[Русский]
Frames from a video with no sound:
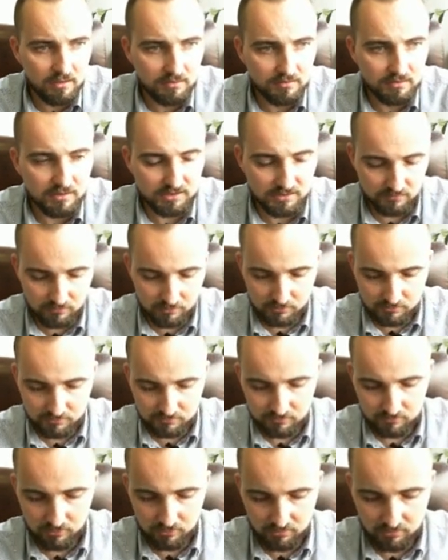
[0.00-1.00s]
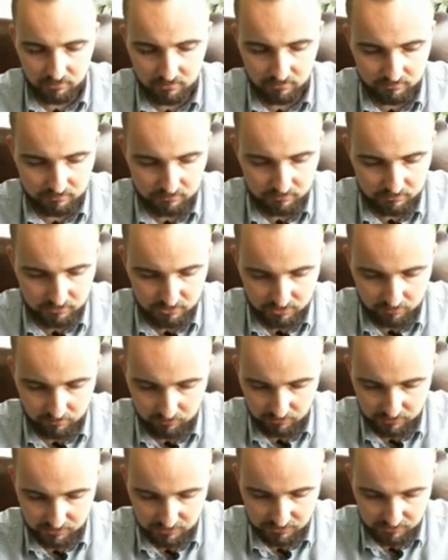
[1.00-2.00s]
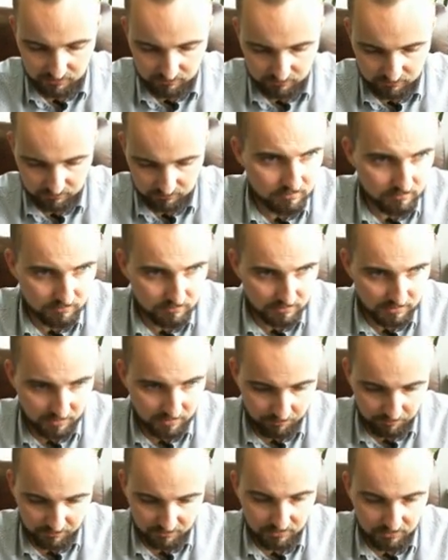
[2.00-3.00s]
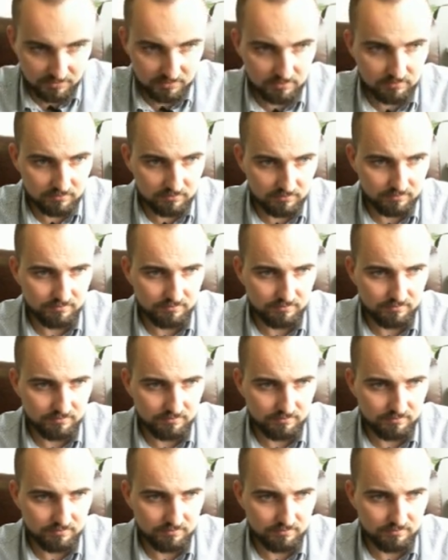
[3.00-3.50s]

Назовем его шаблон 1, temple 1.